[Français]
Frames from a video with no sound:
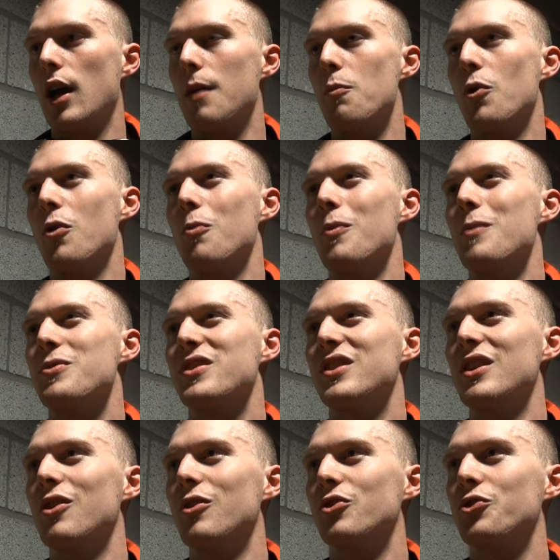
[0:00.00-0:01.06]
Et bon, même
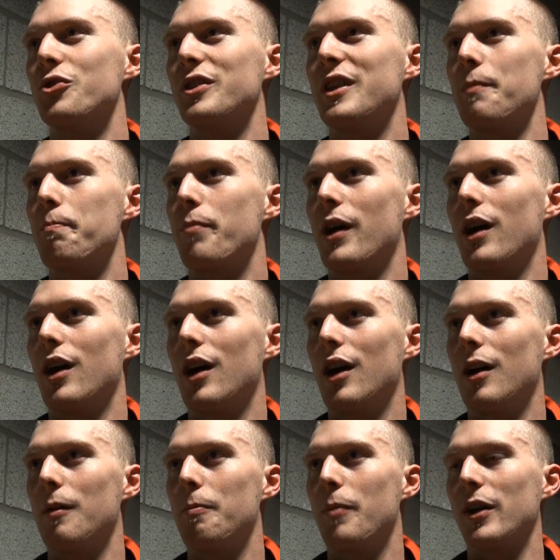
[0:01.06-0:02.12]
si le jeu n'était
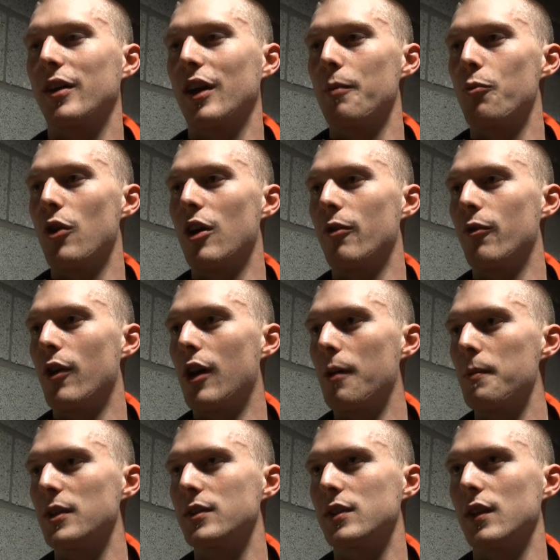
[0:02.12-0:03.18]
pas, pas très beau à
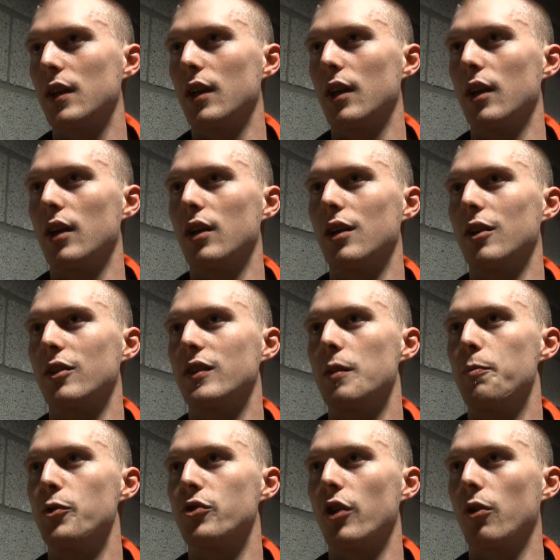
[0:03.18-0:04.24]
voir, mais bah,
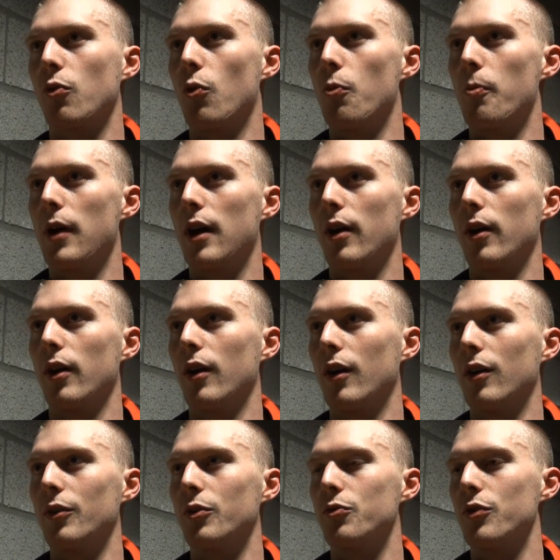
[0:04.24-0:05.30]
c'était plus un
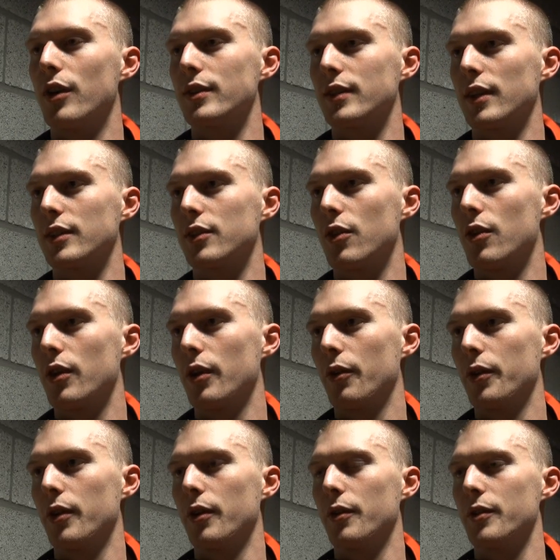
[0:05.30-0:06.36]
combat de tous les instants et
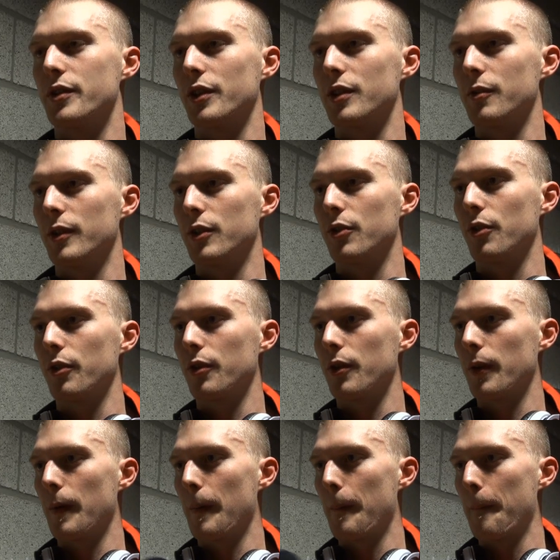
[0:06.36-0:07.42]
on est, on sorti victorieux. Quoi.